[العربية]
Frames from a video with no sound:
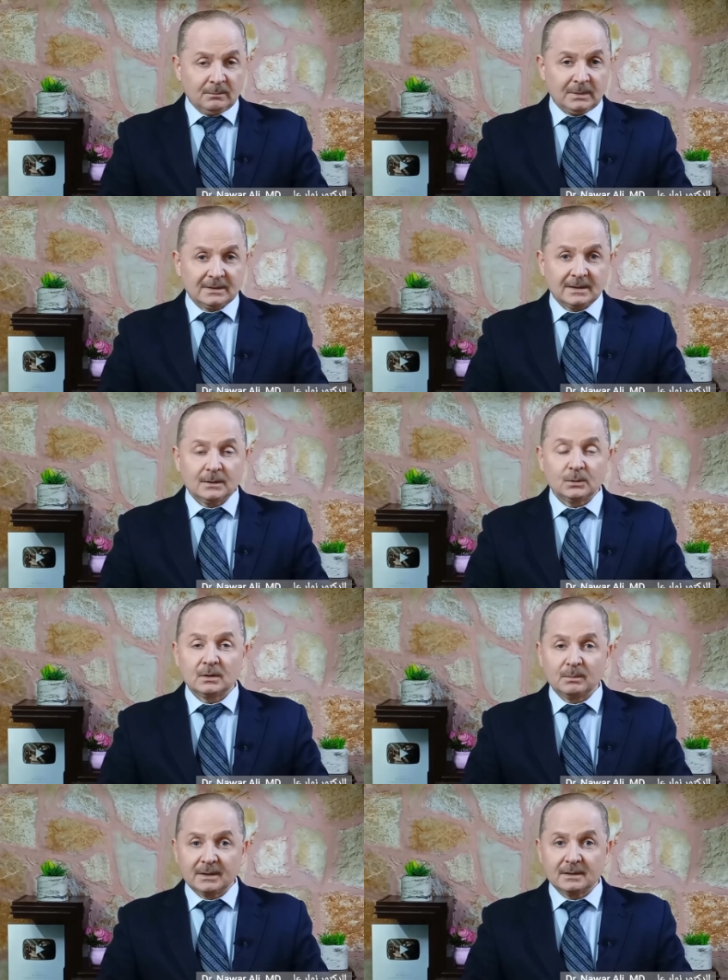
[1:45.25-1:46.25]
بتناول
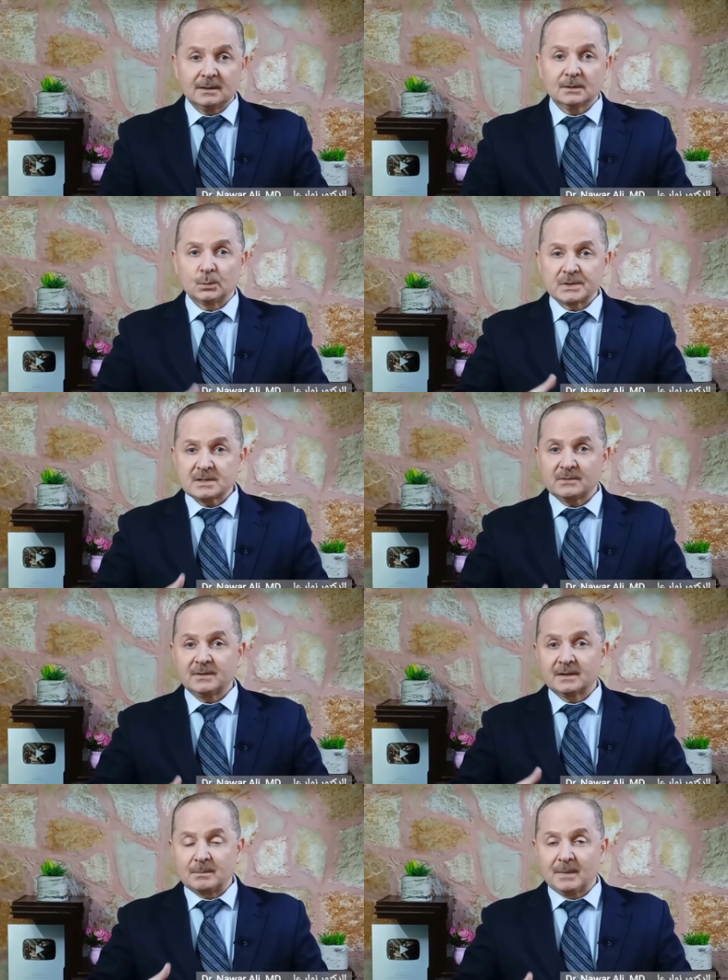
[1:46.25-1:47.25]
البياض
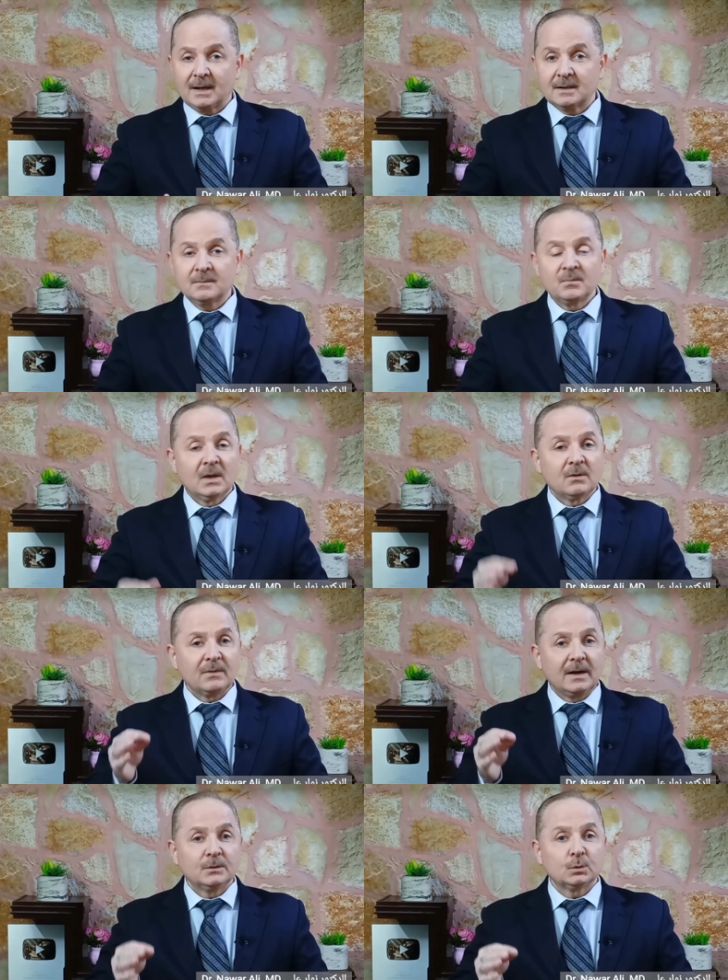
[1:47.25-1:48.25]
والصفار معا
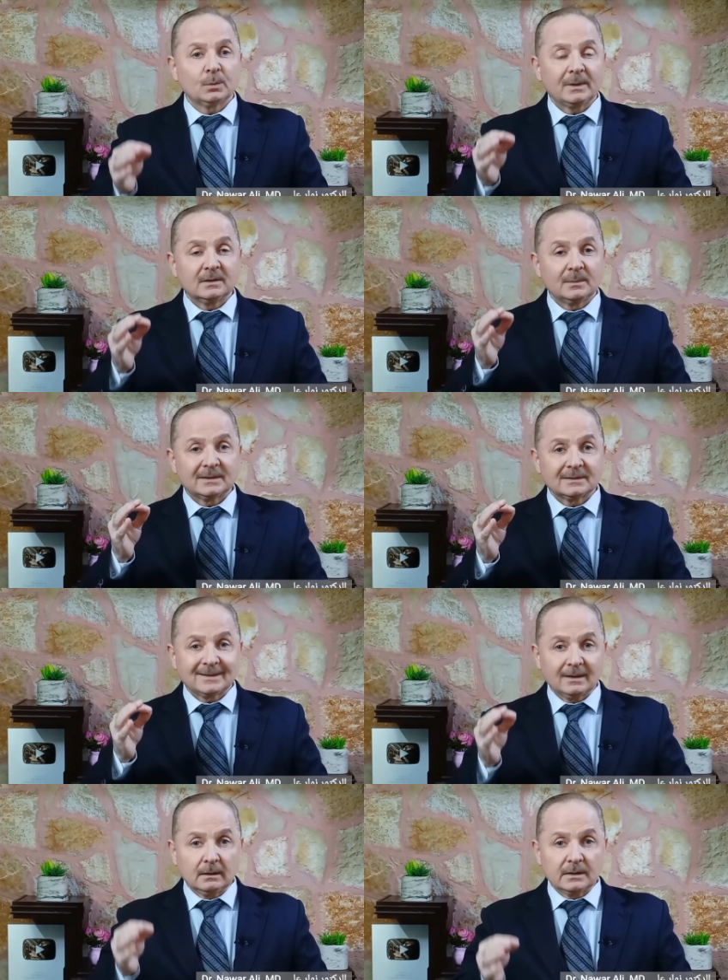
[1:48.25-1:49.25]
فأنتم عندما
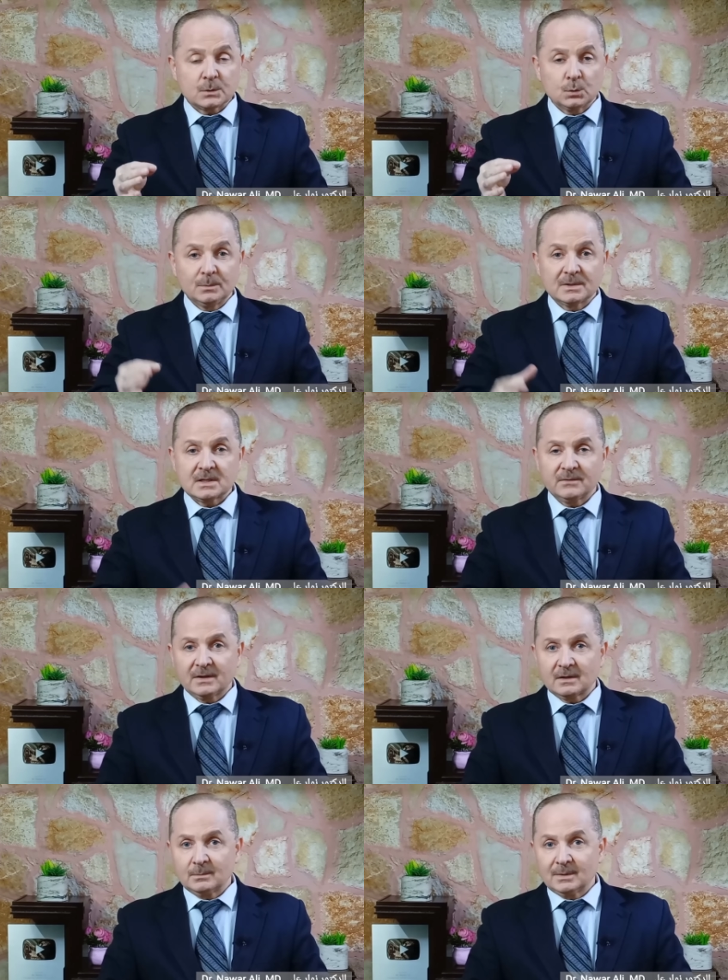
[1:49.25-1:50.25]
تتخلصون من
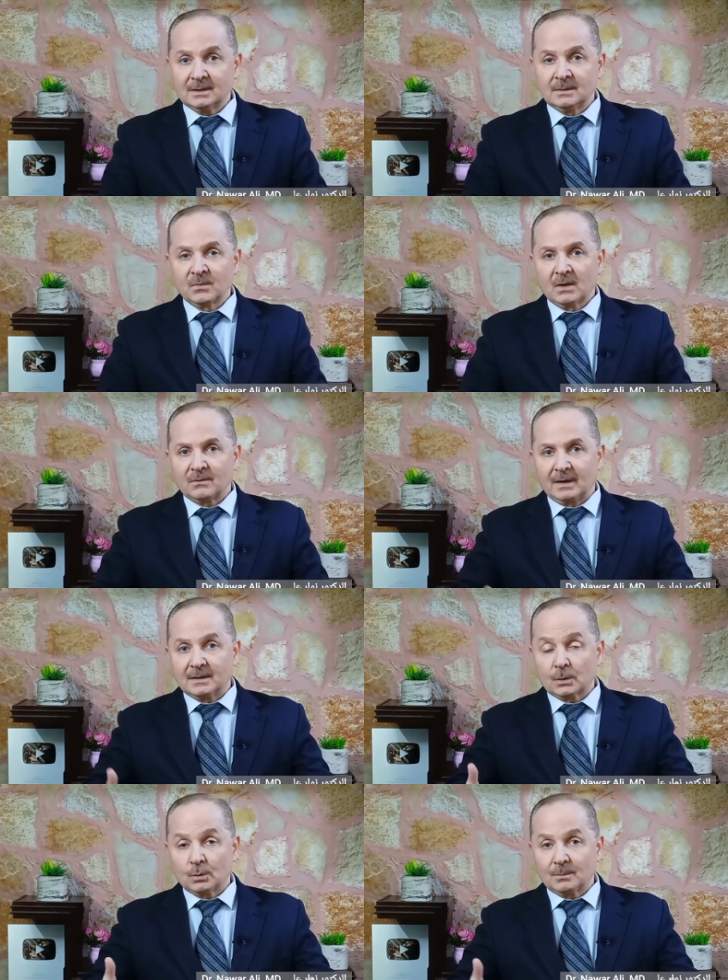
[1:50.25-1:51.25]
صفار البيض
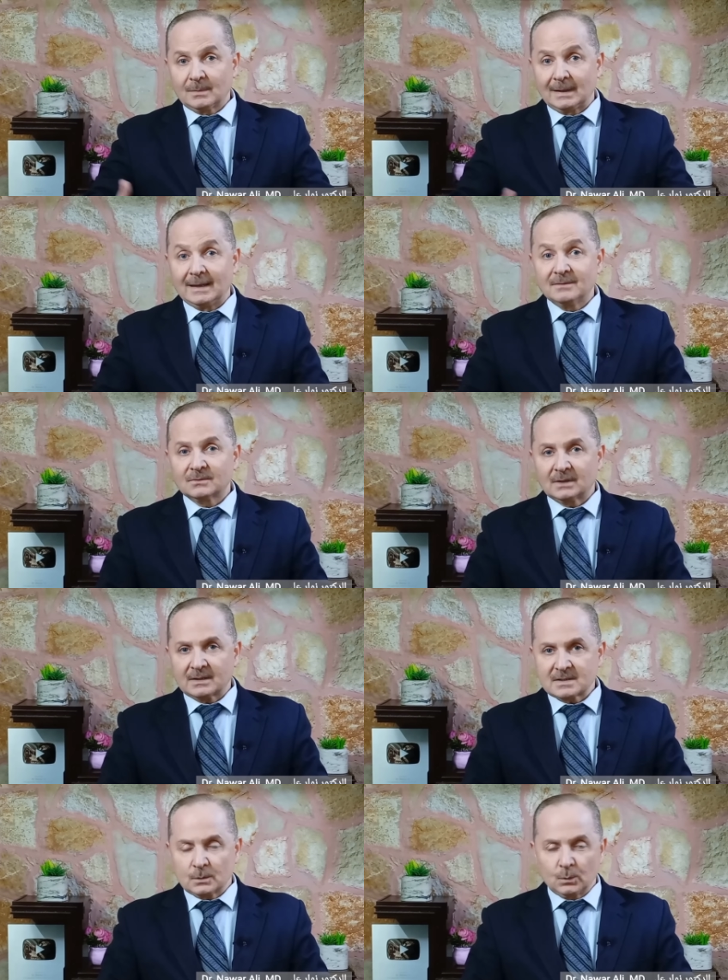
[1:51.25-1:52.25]
فإنكم لن
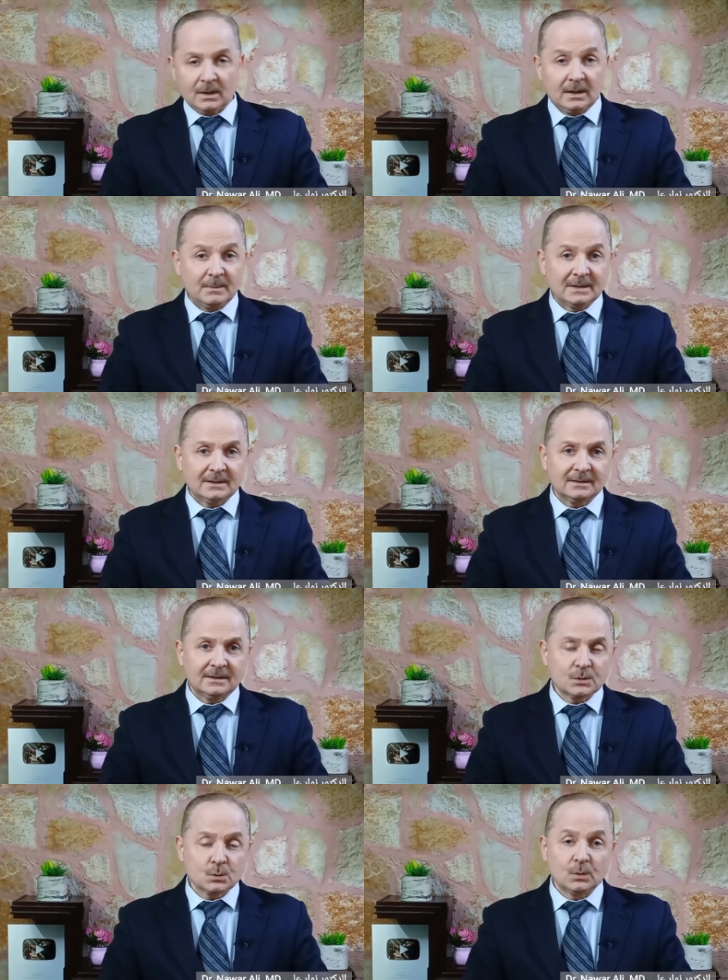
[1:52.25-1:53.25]
تحصلوا على ما
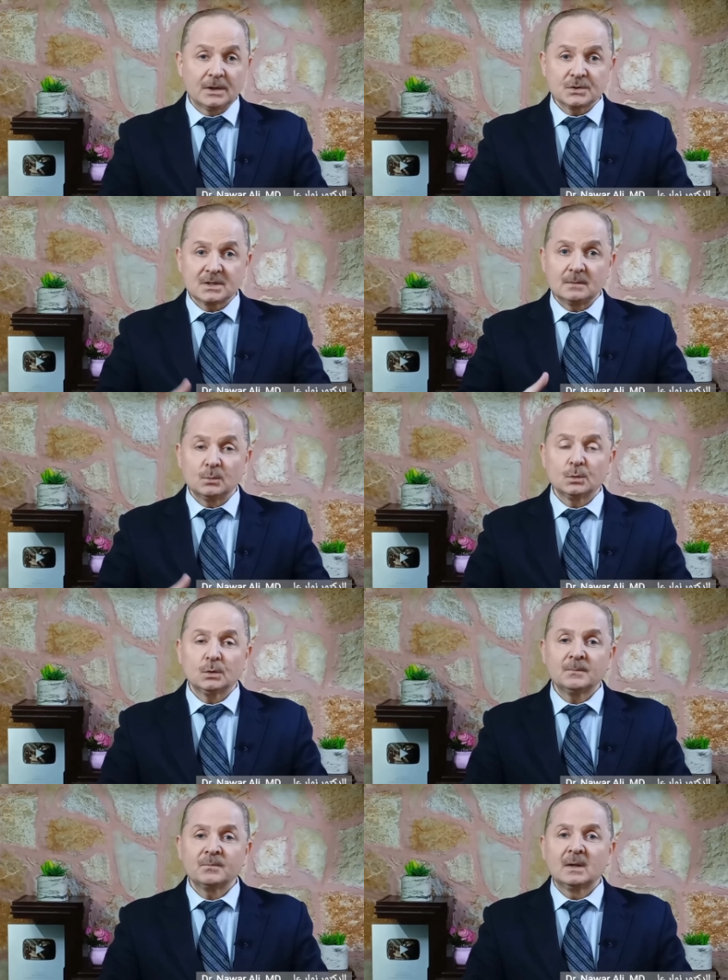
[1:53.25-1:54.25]
تحتاجه
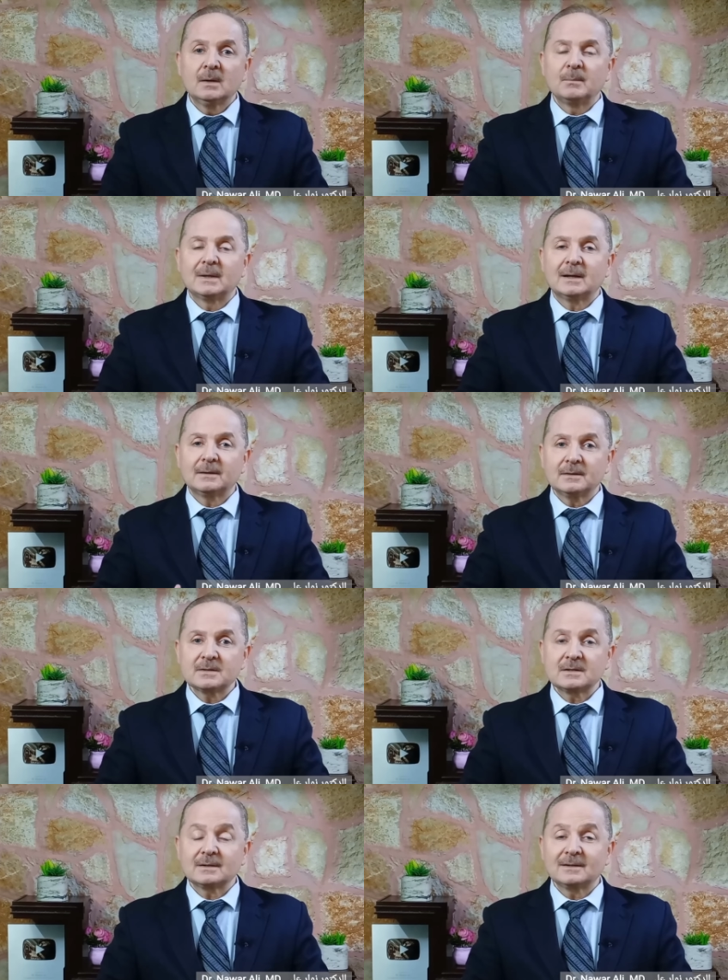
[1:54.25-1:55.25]
أجسامكم من
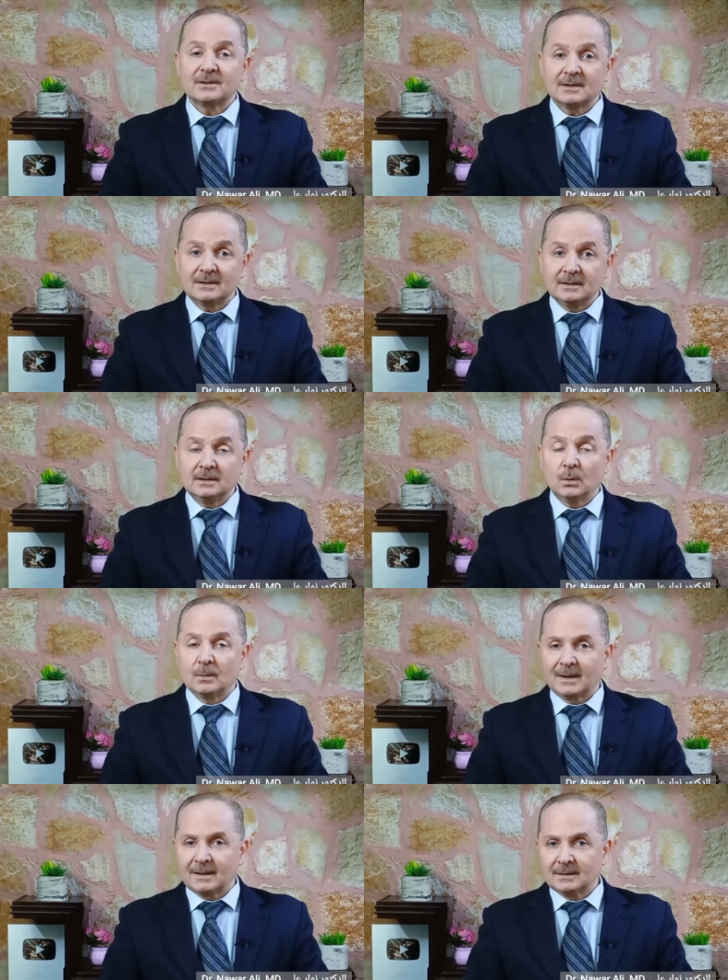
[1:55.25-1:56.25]
عناصر غذائية
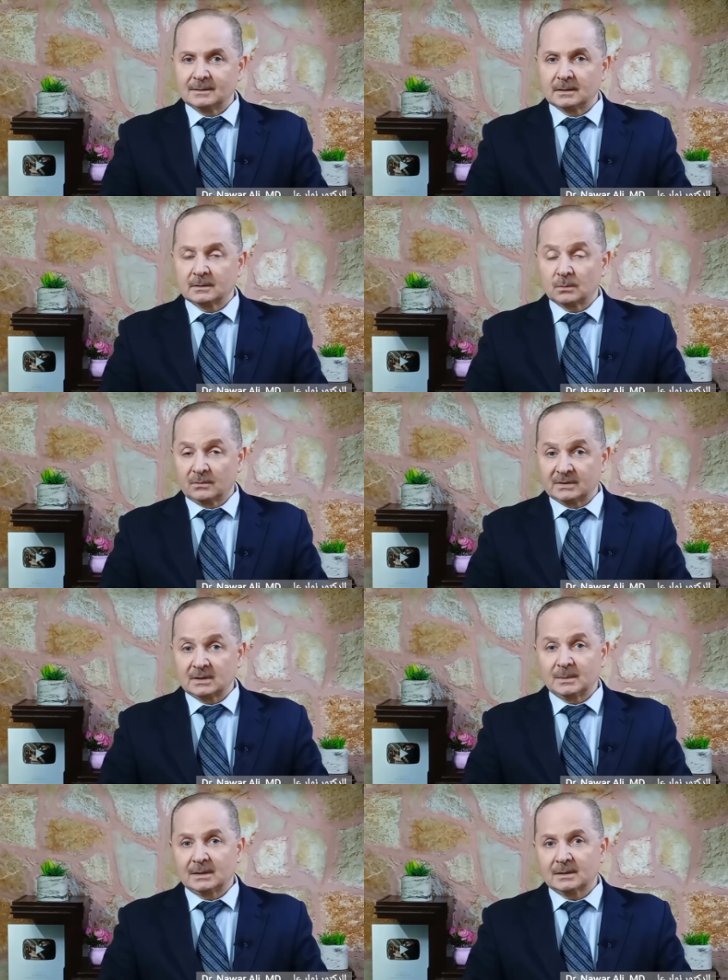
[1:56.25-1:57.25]
ومعادن
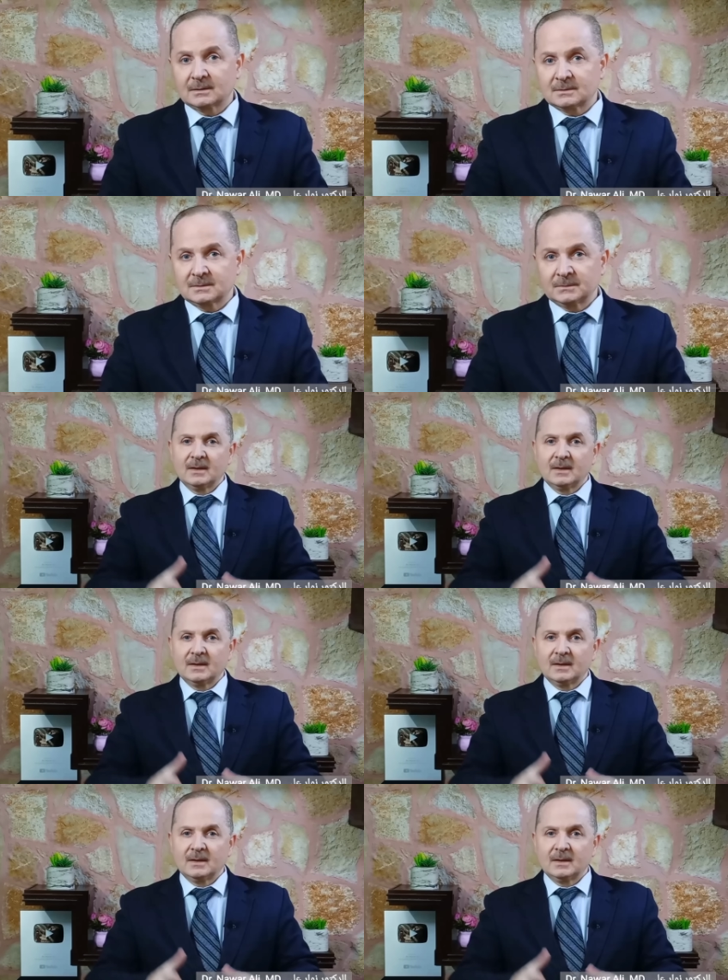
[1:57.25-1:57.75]
وفيتامينات